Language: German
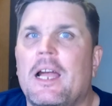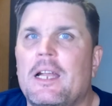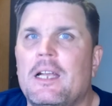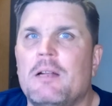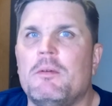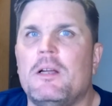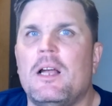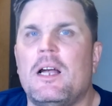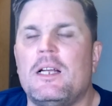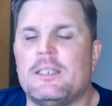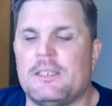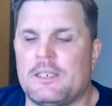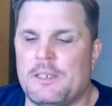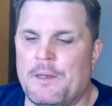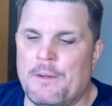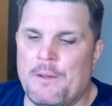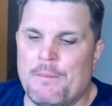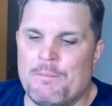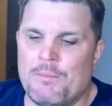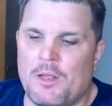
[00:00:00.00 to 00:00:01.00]
einem
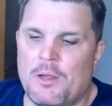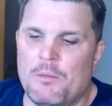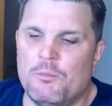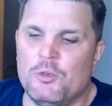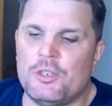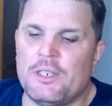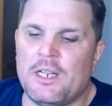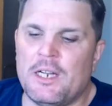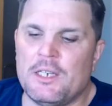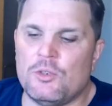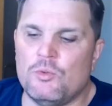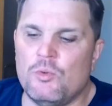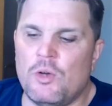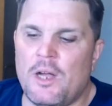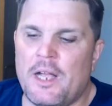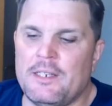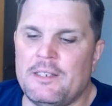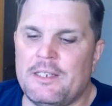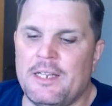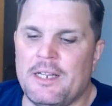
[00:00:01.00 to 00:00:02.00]
Gast. Ihr müsst halt
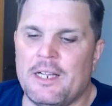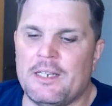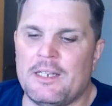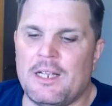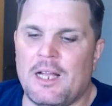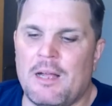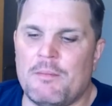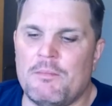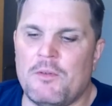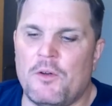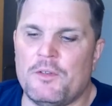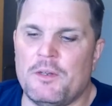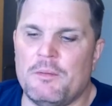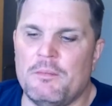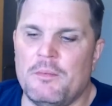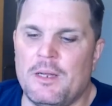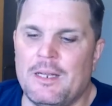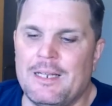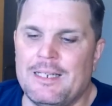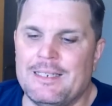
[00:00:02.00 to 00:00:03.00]
nur ein Ticket haben auf
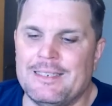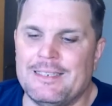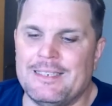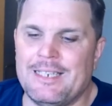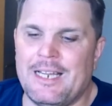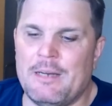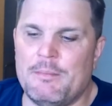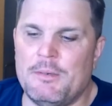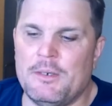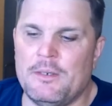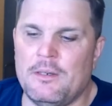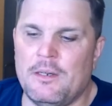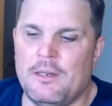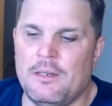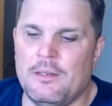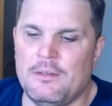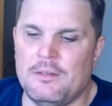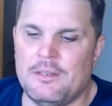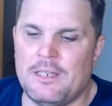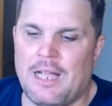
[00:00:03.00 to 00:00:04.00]

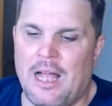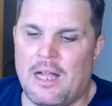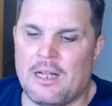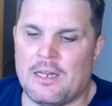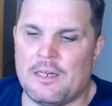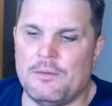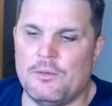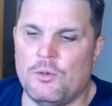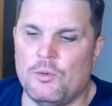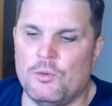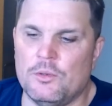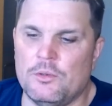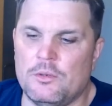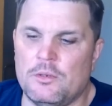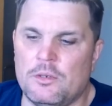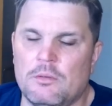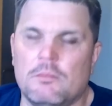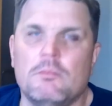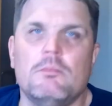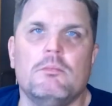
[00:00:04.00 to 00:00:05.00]
demselben Tag
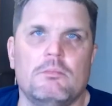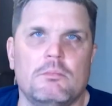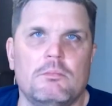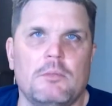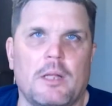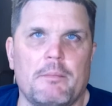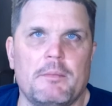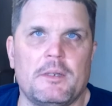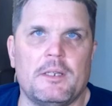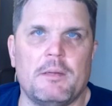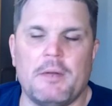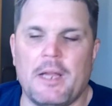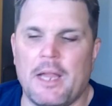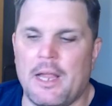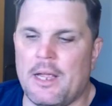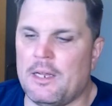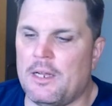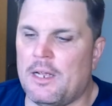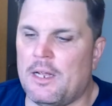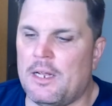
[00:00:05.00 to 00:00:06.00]
und damit dem
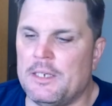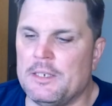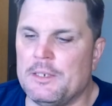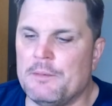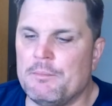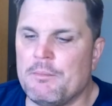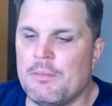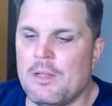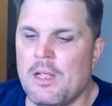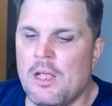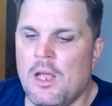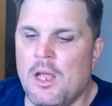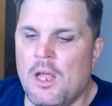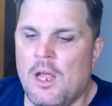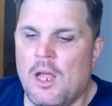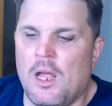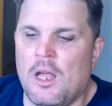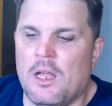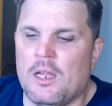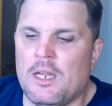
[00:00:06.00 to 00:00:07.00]
Carrier halt.
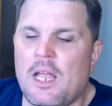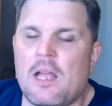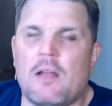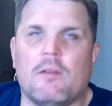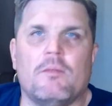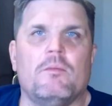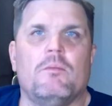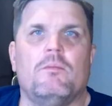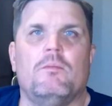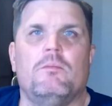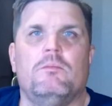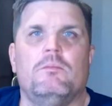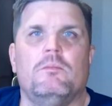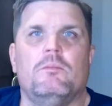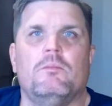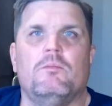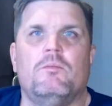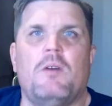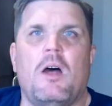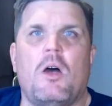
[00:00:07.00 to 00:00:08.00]
Ja,
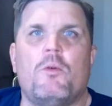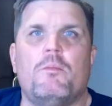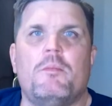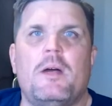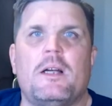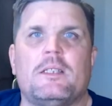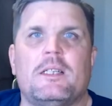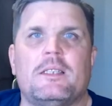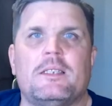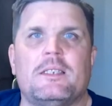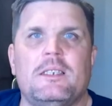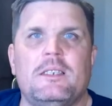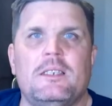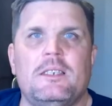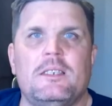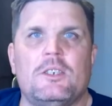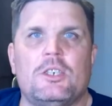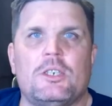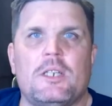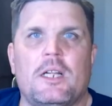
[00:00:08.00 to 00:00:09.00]
warum macht das Sinn,
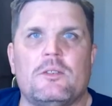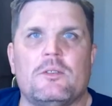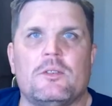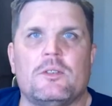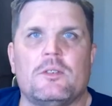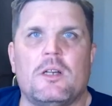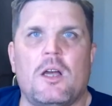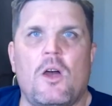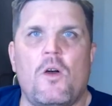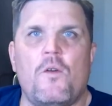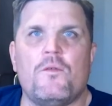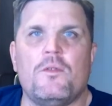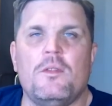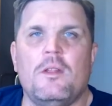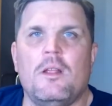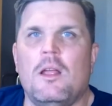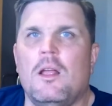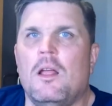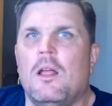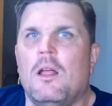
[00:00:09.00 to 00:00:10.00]
diesen Status zu
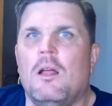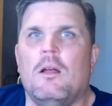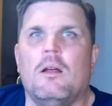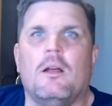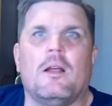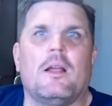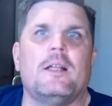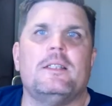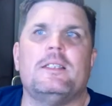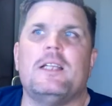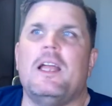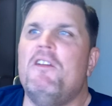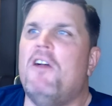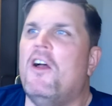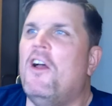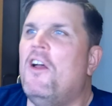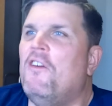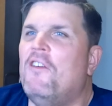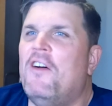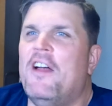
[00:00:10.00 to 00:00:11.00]
kaufen? Ganz
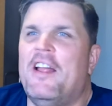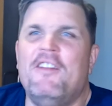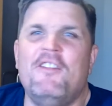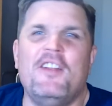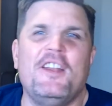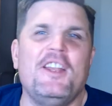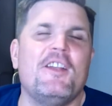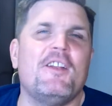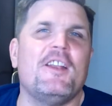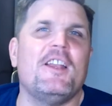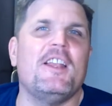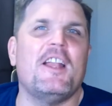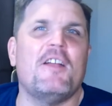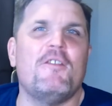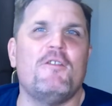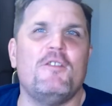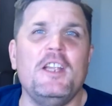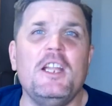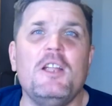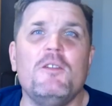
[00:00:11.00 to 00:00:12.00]
einfach, weil wenn ihr den
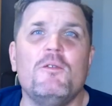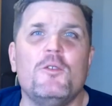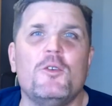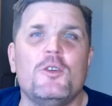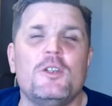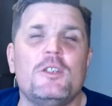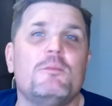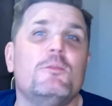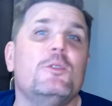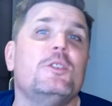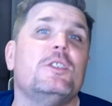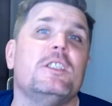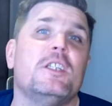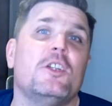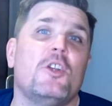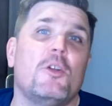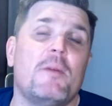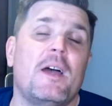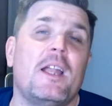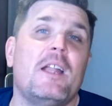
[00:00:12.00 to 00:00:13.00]
erfliegen würdet, müsstet
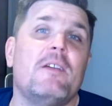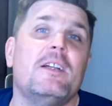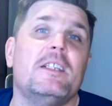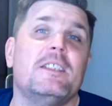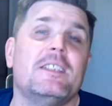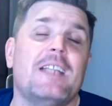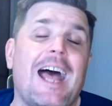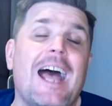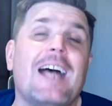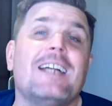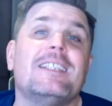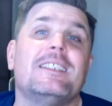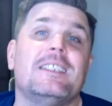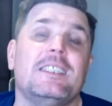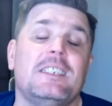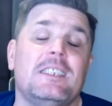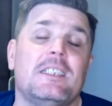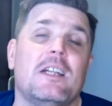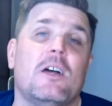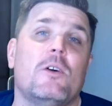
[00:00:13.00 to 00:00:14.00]
ihr normalerweise
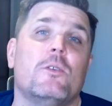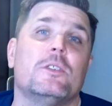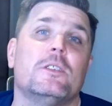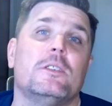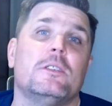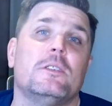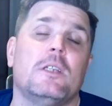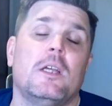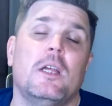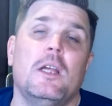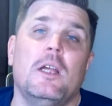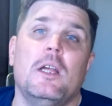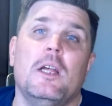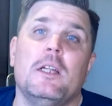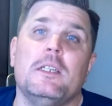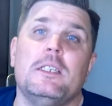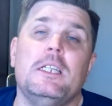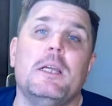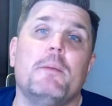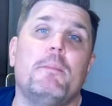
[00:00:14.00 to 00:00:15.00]
80.000
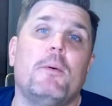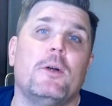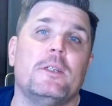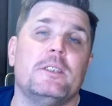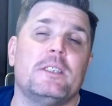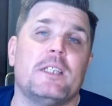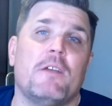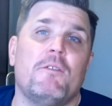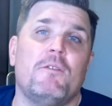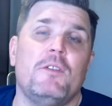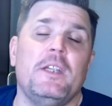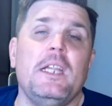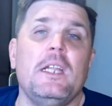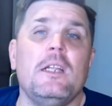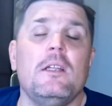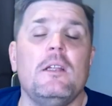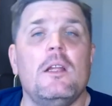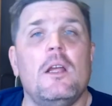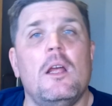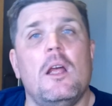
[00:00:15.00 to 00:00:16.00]
Tierpoints
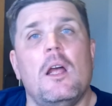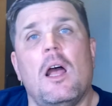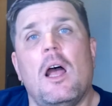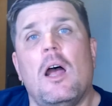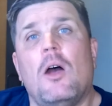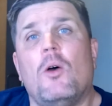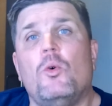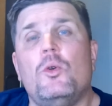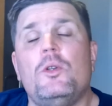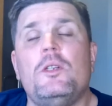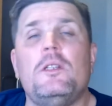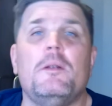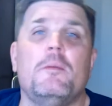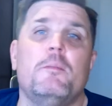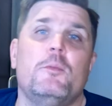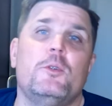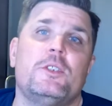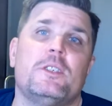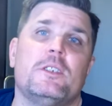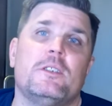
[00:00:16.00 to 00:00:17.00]
erfliegen und
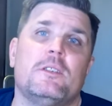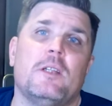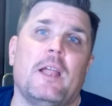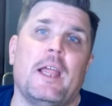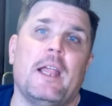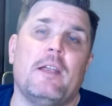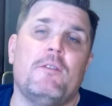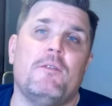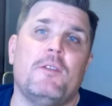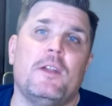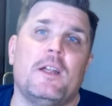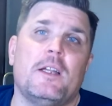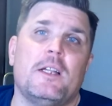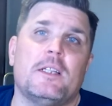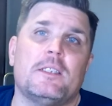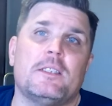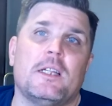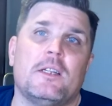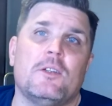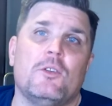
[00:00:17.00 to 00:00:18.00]
ihr müsstet entweder
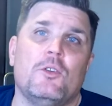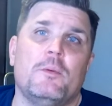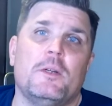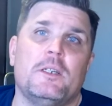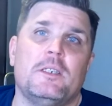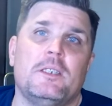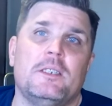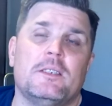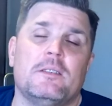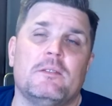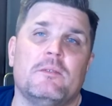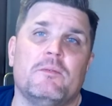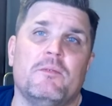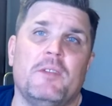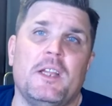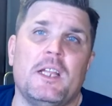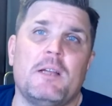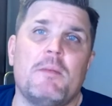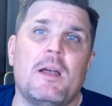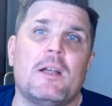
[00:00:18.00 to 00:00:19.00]
das dann über
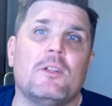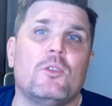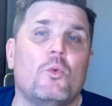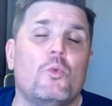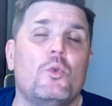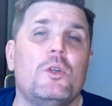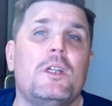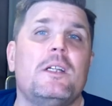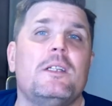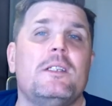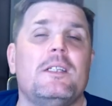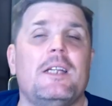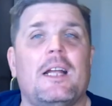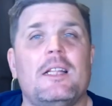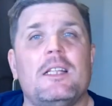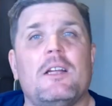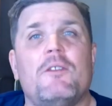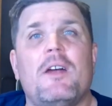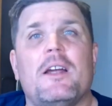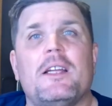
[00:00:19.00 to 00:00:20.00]
diesen Weg machen oder die
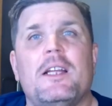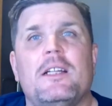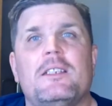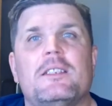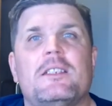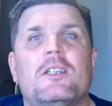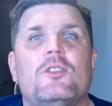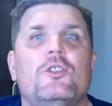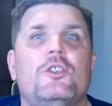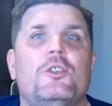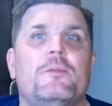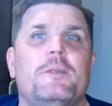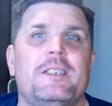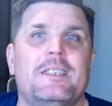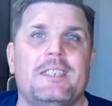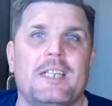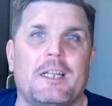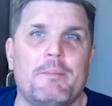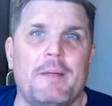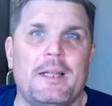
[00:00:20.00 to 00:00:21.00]
andere Variante ist natürlich über
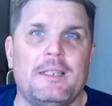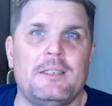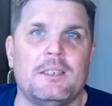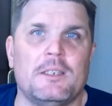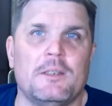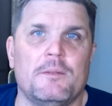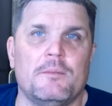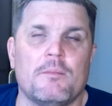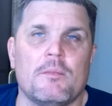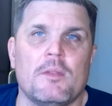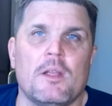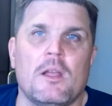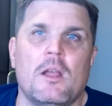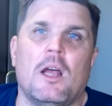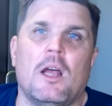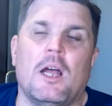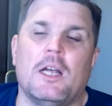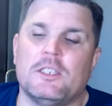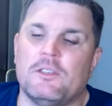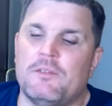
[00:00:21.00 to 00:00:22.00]
die Segmente.
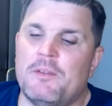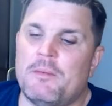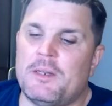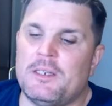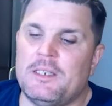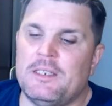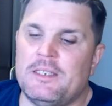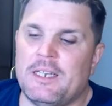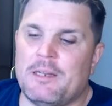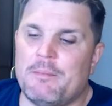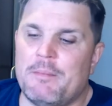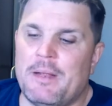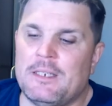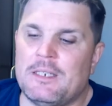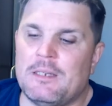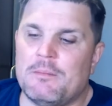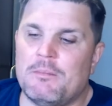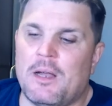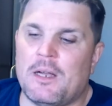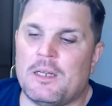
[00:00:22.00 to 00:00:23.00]
Also wenn man die
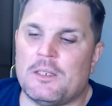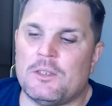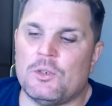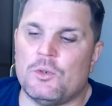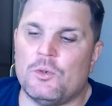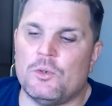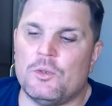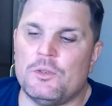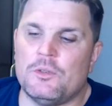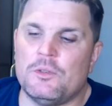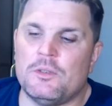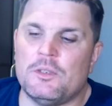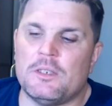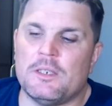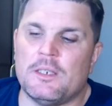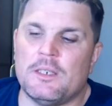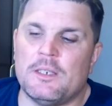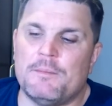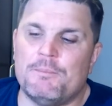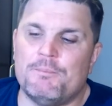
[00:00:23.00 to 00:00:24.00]
Segmente macht
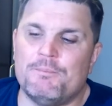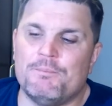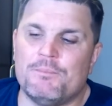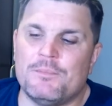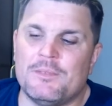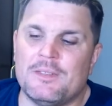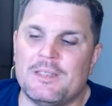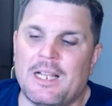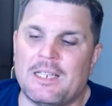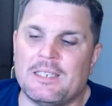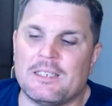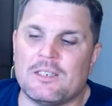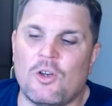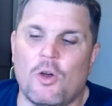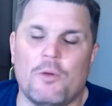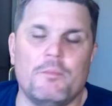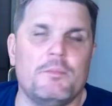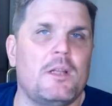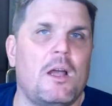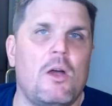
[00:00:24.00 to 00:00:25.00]
und ähm, das
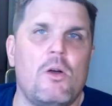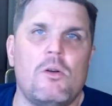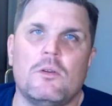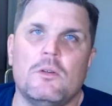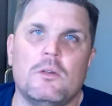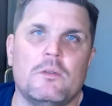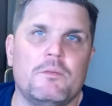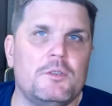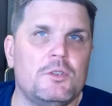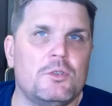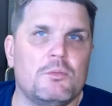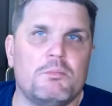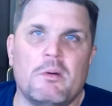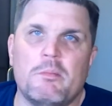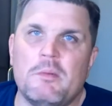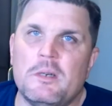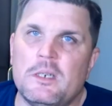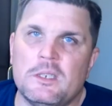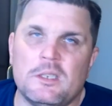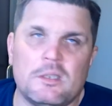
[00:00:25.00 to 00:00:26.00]
kommt auch irgendwie so
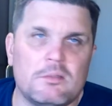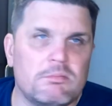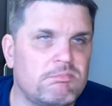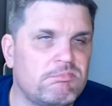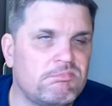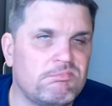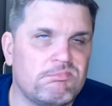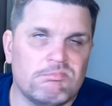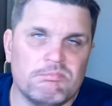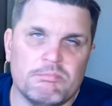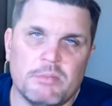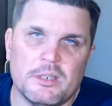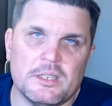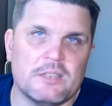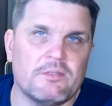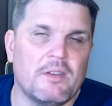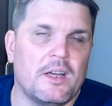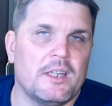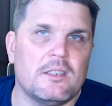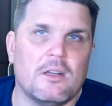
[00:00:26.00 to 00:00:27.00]
bummelig bei
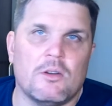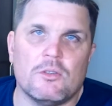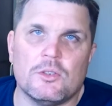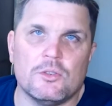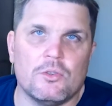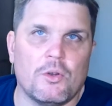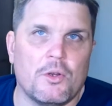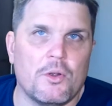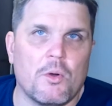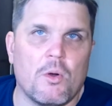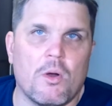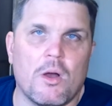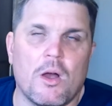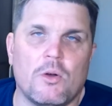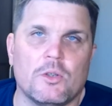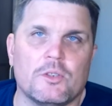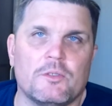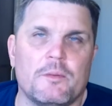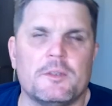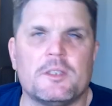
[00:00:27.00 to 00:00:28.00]
2000 Euro
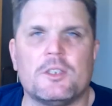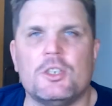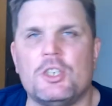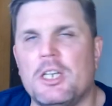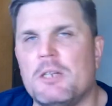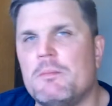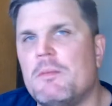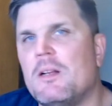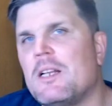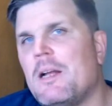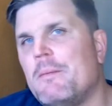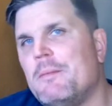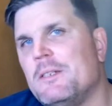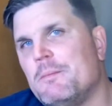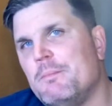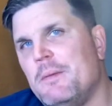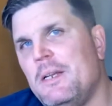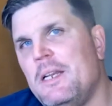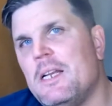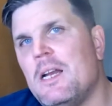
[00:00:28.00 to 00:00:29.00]
raus. Wenn man es geschickt macht, kann man
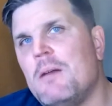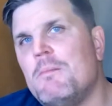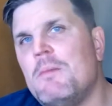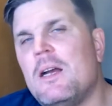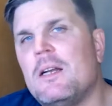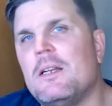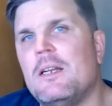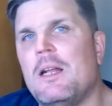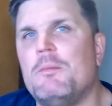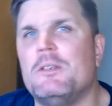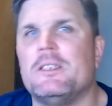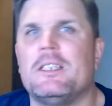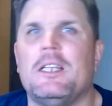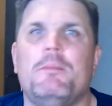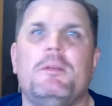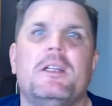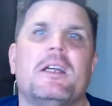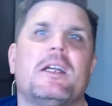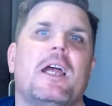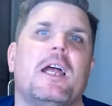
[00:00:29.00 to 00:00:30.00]
es billiger machen, aber es
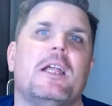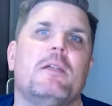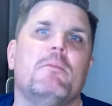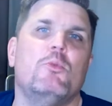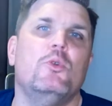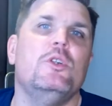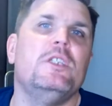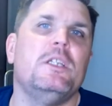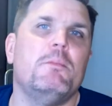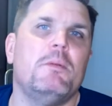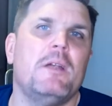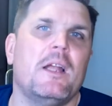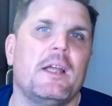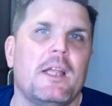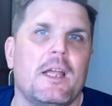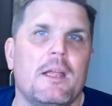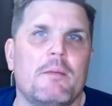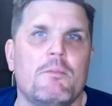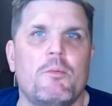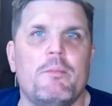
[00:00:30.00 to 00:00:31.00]
gibt ja keinen
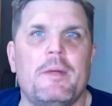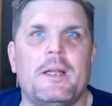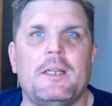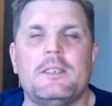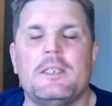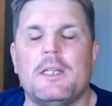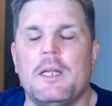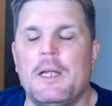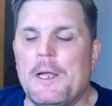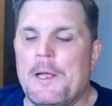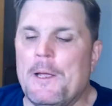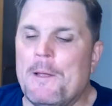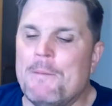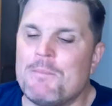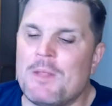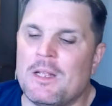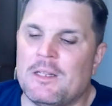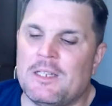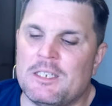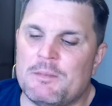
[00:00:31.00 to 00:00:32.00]
Multiplier im Moment,
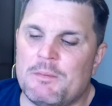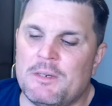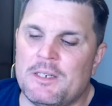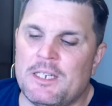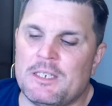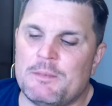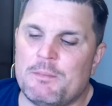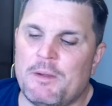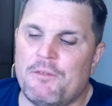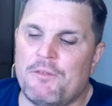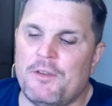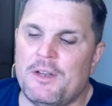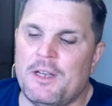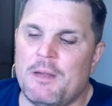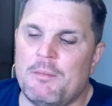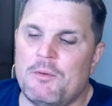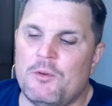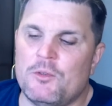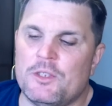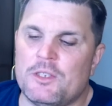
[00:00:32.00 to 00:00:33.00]
dass man das bei
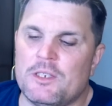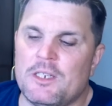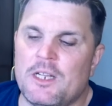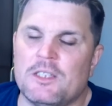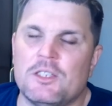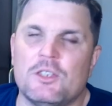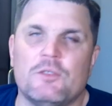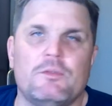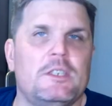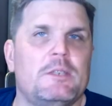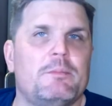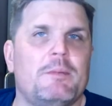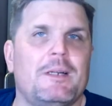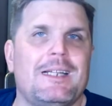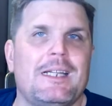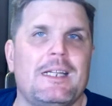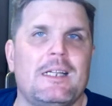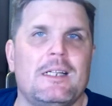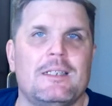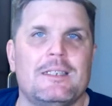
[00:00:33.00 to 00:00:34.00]
Finnair benutzen kann, so wie es
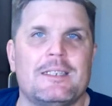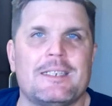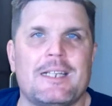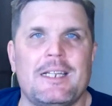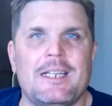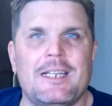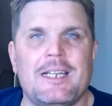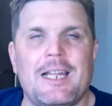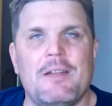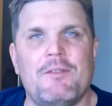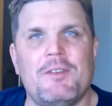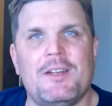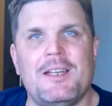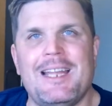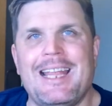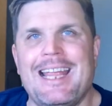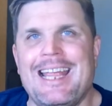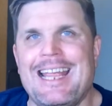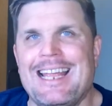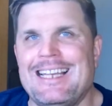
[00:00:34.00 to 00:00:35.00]
bei
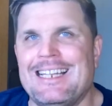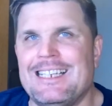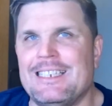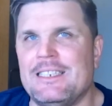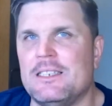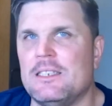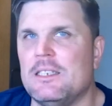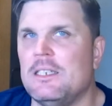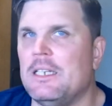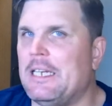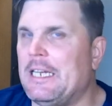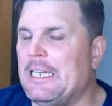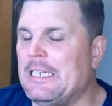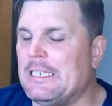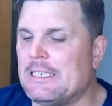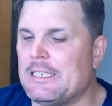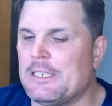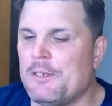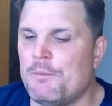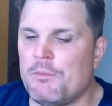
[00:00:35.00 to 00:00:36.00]
Scandinavian Airlines
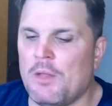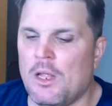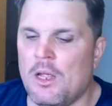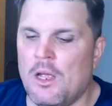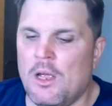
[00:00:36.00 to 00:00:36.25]
ist.